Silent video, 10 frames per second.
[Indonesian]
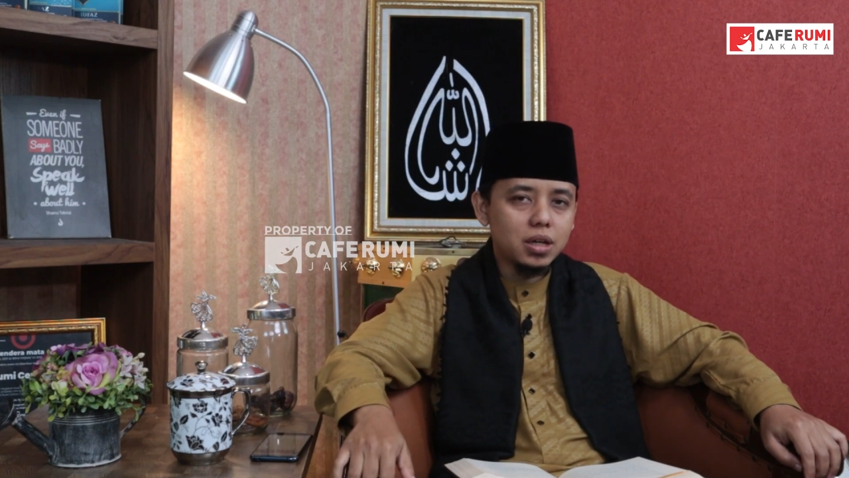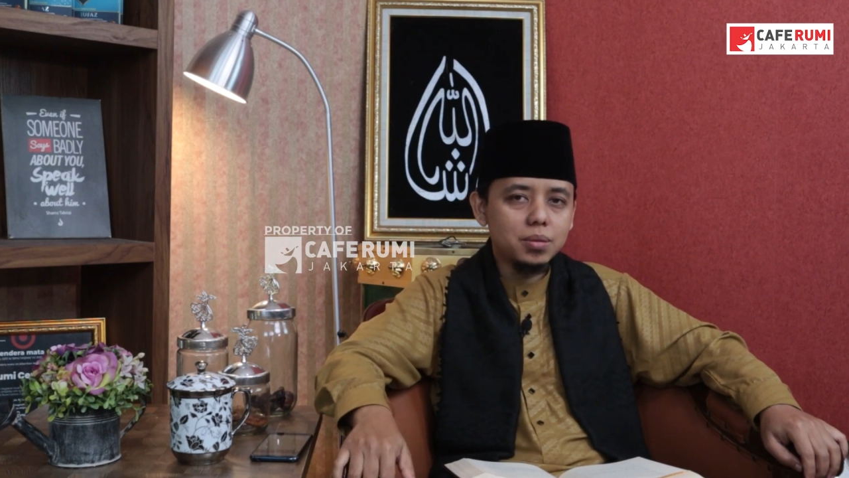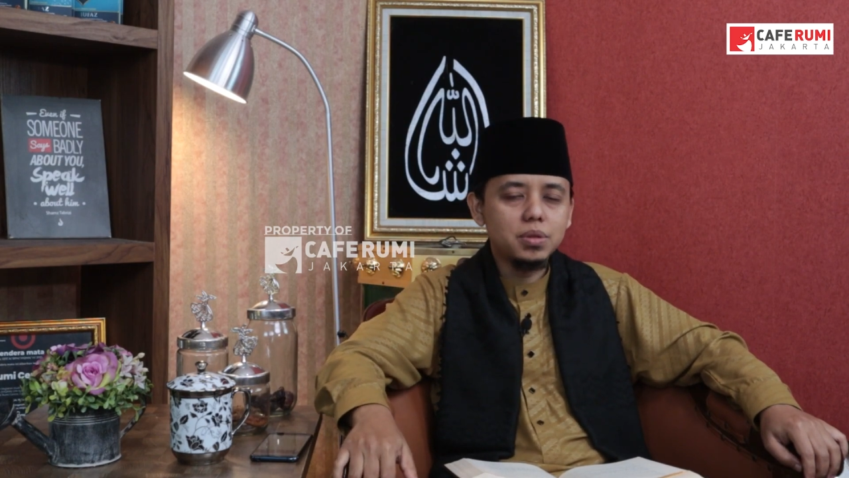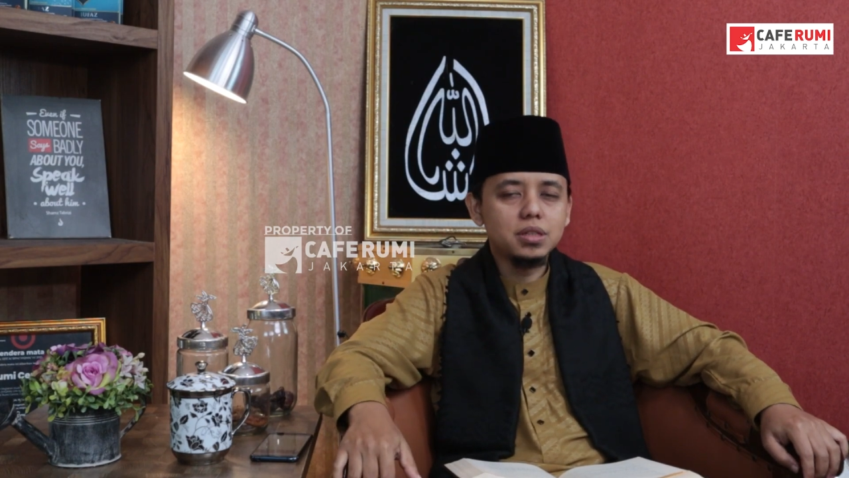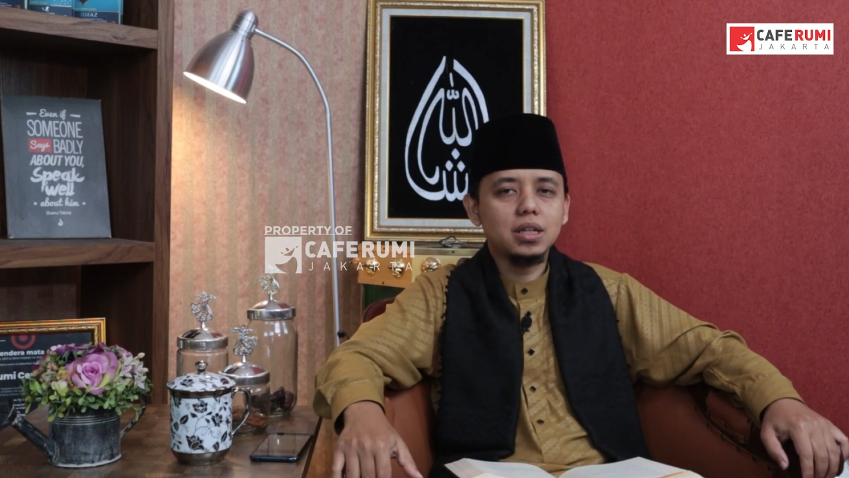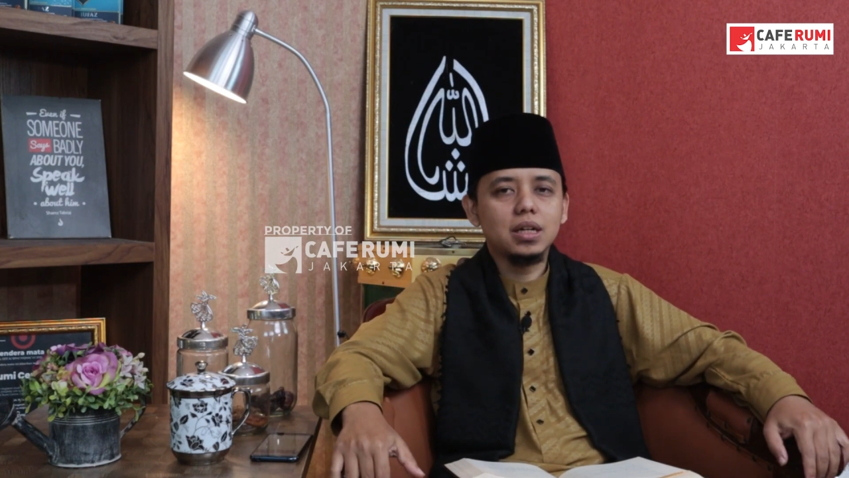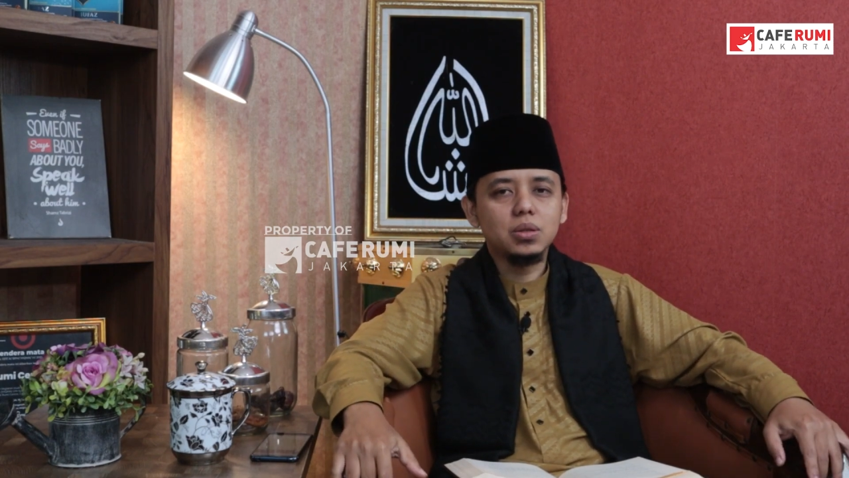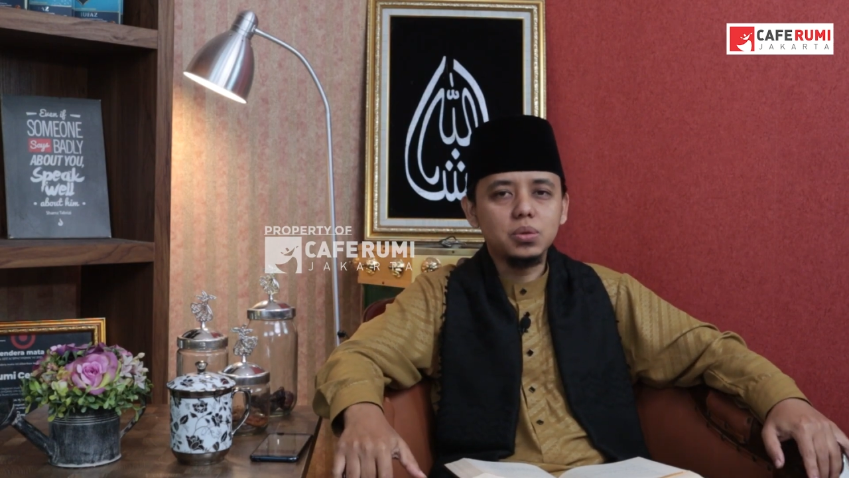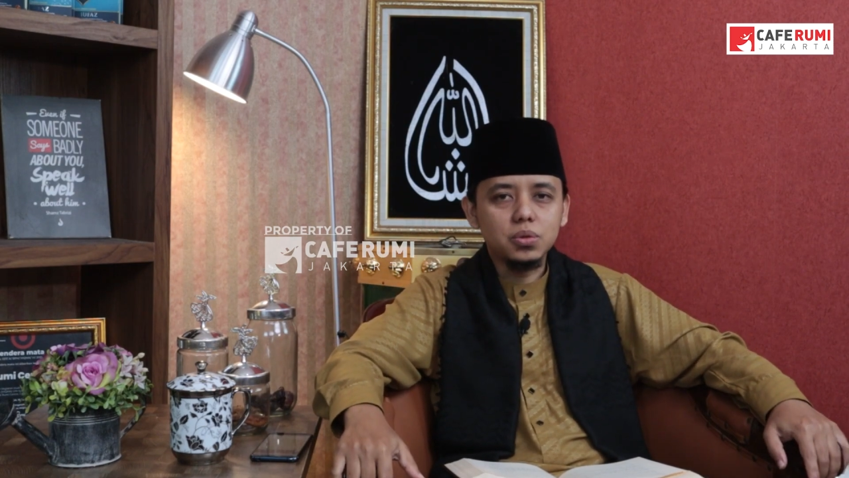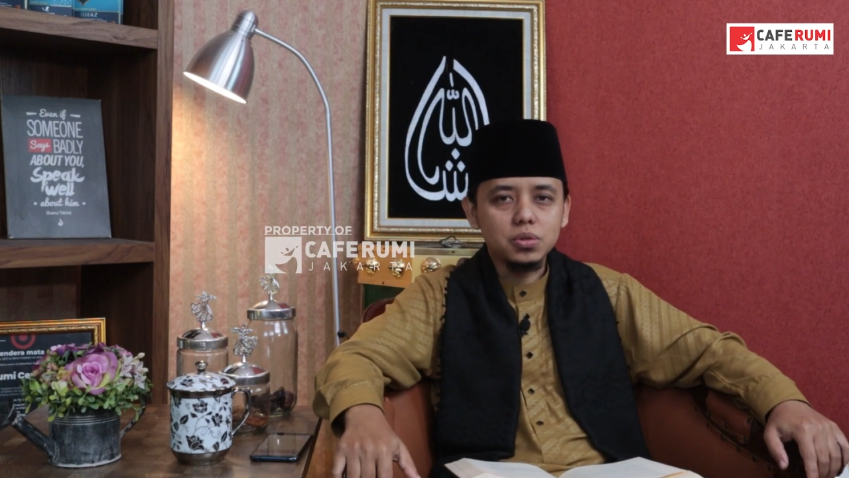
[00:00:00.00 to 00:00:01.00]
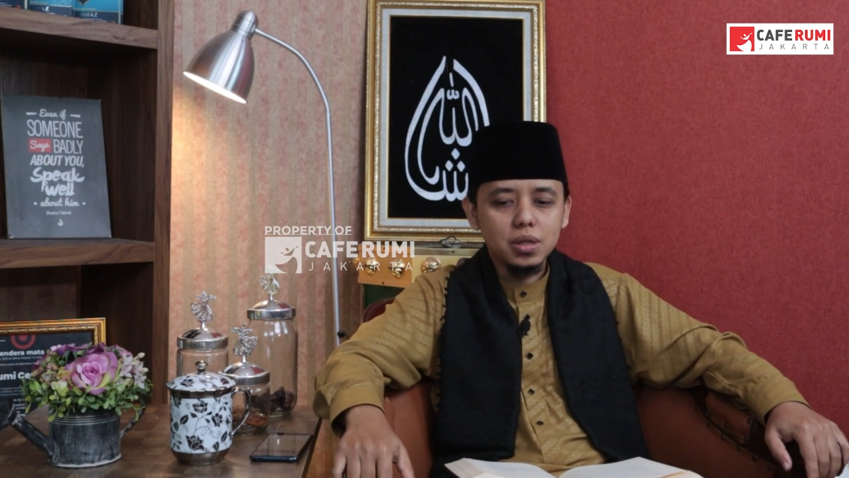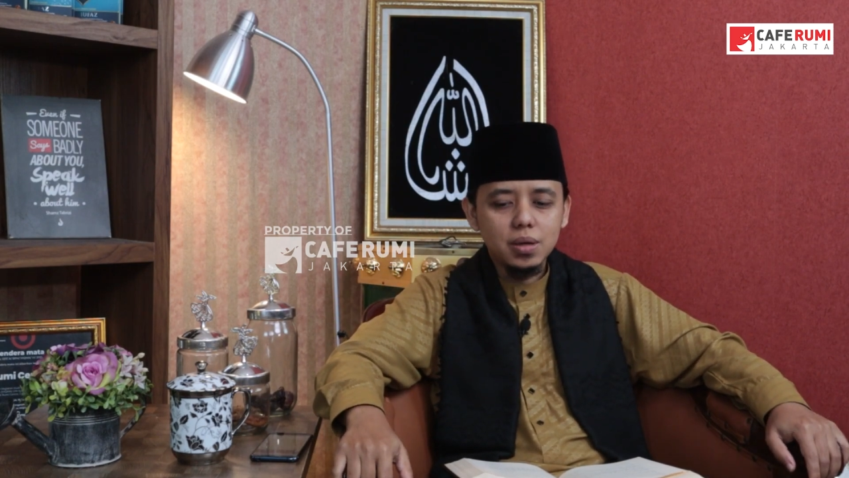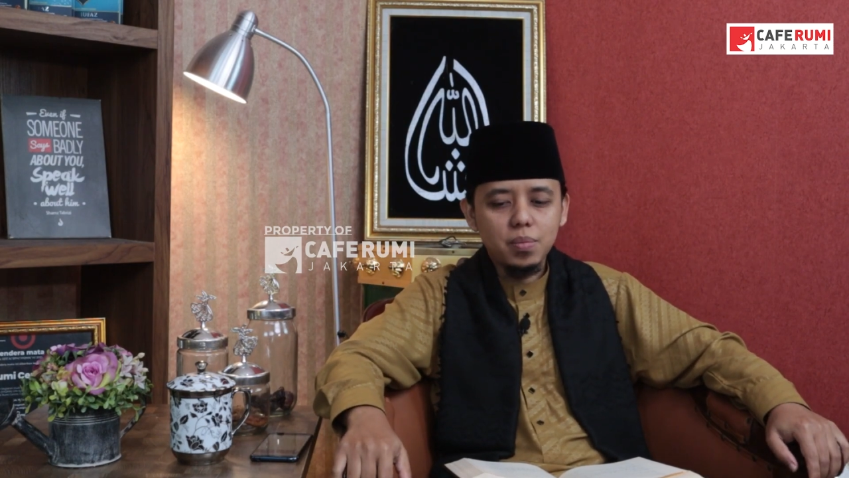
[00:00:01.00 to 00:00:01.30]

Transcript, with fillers: akan berjalan lurus.